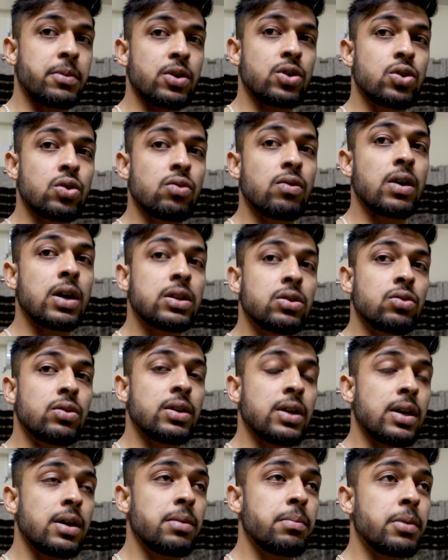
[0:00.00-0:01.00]
की शुरुआत
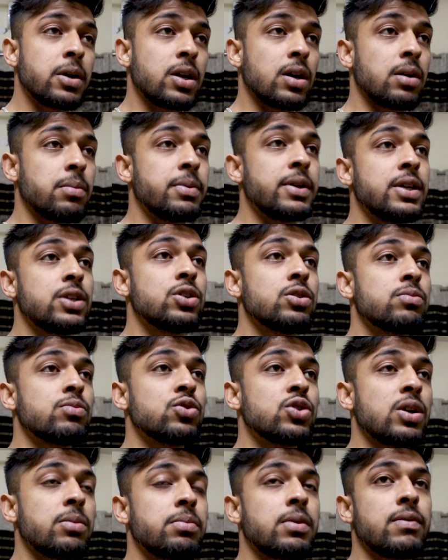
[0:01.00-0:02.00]
हुई है बट अभी जो
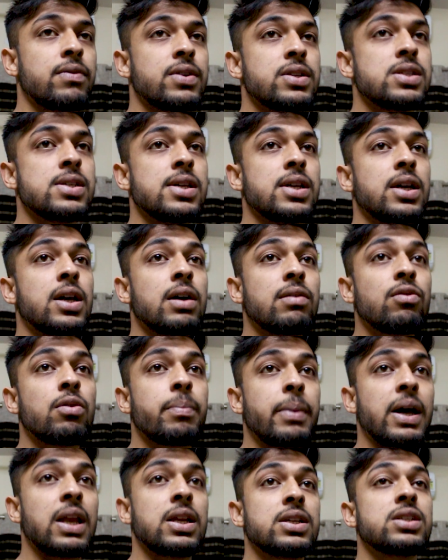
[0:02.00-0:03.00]
मुझे अपनी फिज़ीक है वो
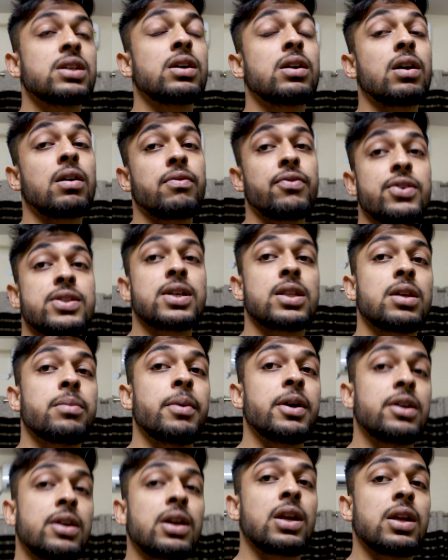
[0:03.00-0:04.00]
पहले से काफ़ी ज़्यादा
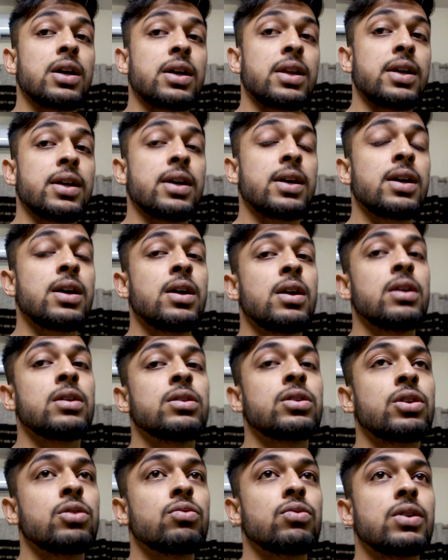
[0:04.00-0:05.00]
बेटर लग रही है
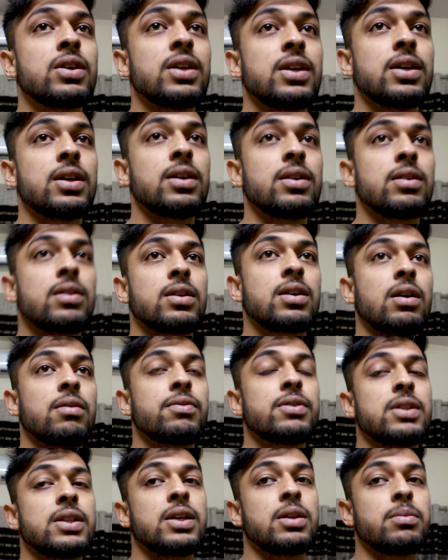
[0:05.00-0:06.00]
क्योंकि
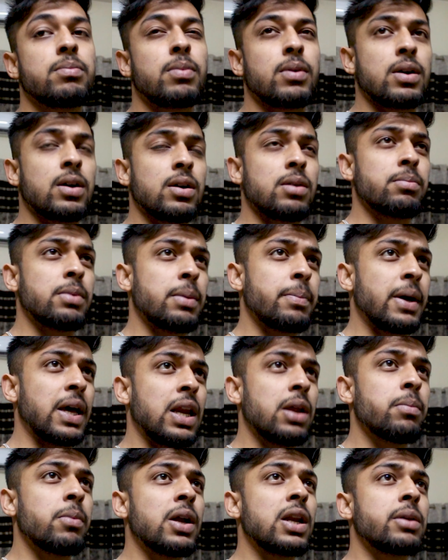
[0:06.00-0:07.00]
काफ़ी देर मैं
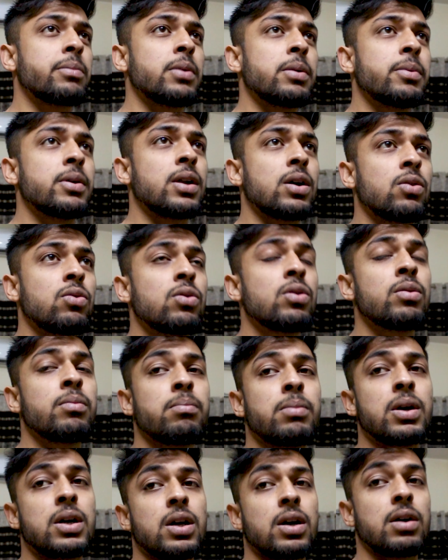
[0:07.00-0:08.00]
पहले बल्क में भी रहा
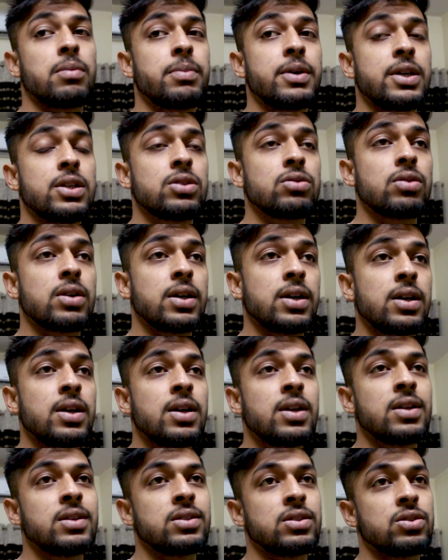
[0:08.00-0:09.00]
हूँ बट अभी जो है
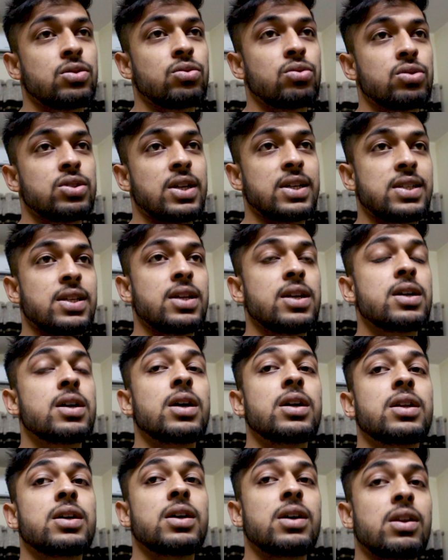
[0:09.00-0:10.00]
जो जैसे ही
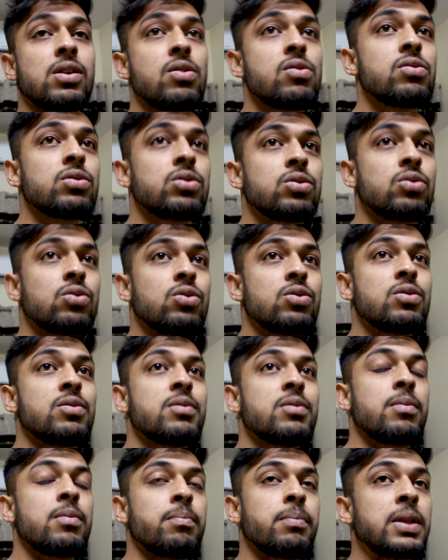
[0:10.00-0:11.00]
कट कर रहा हूँ तो
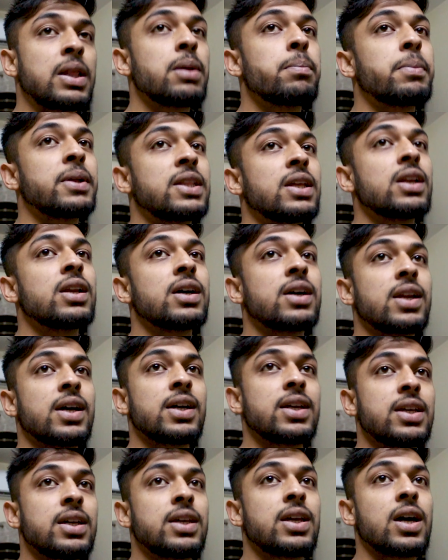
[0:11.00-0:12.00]
मतलब पता लग रहा
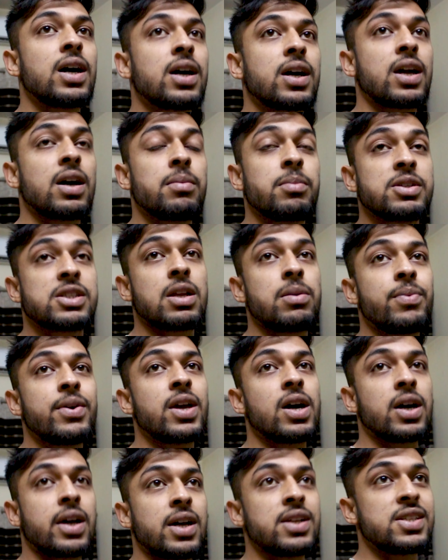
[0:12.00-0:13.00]
है कि क्या क्या मसल में
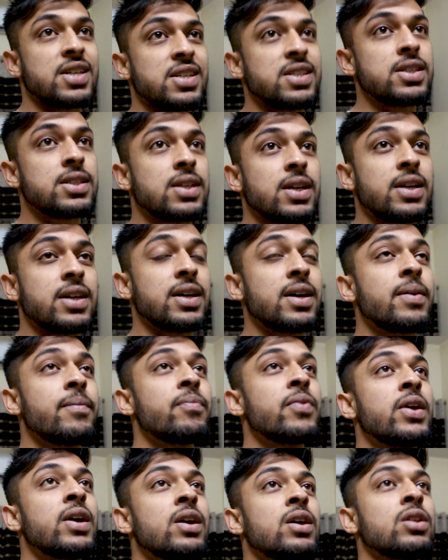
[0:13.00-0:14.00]
क्या क्या चेंजेस आया है
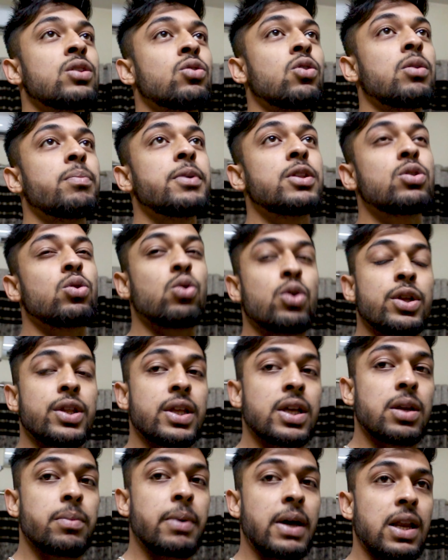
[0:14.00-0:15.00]
तो अभी थोड़ी
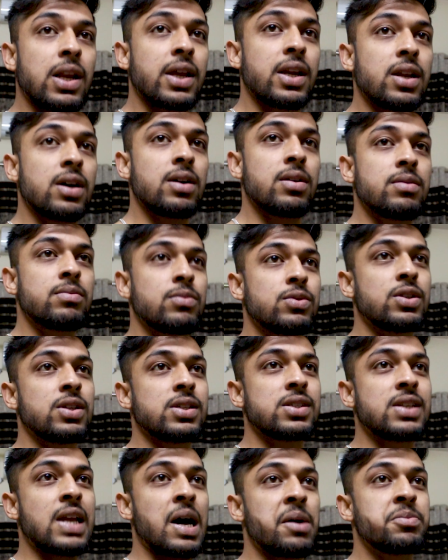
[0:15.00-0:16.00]
देर पहले ना
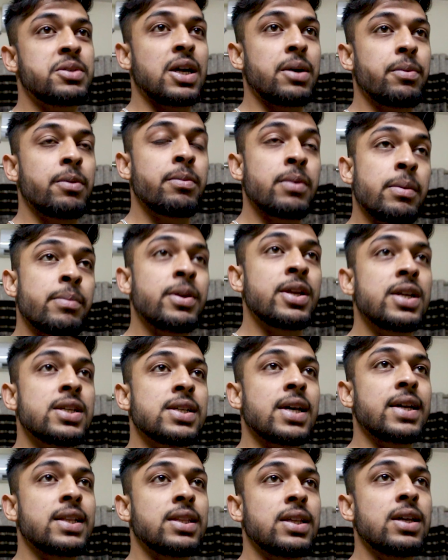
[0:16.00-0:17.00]
मुझे स्नैपचैट में
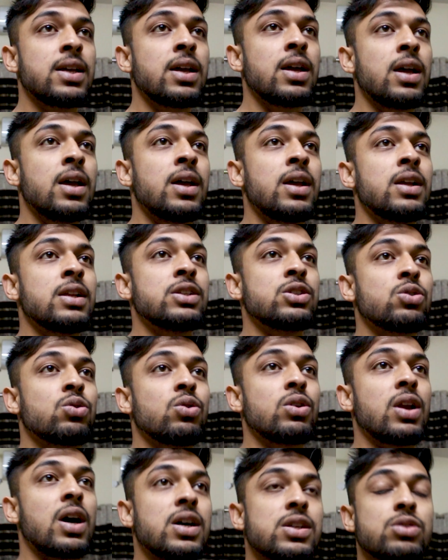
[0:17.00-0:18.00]
मेमोरीज आई थी
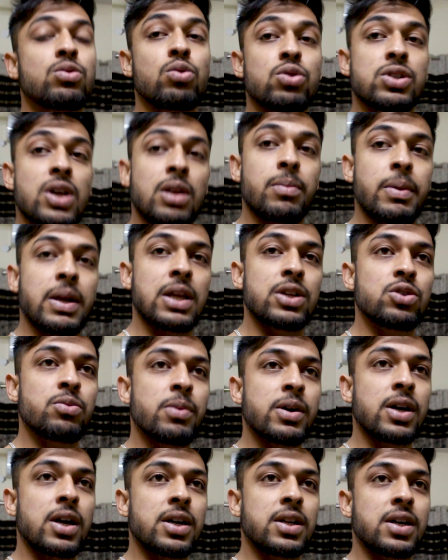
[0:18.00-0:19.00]
जो लास्ट दो साल पहले जो
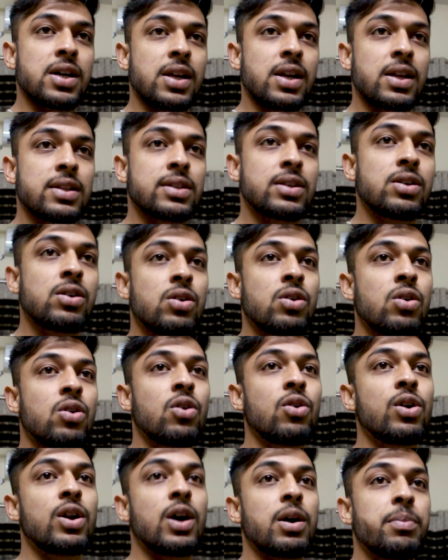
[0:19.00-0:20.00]
मैं कट कर रहा था
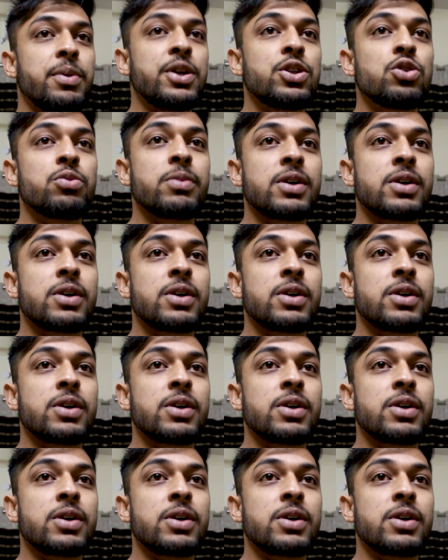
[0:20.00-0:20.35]
और अभी जो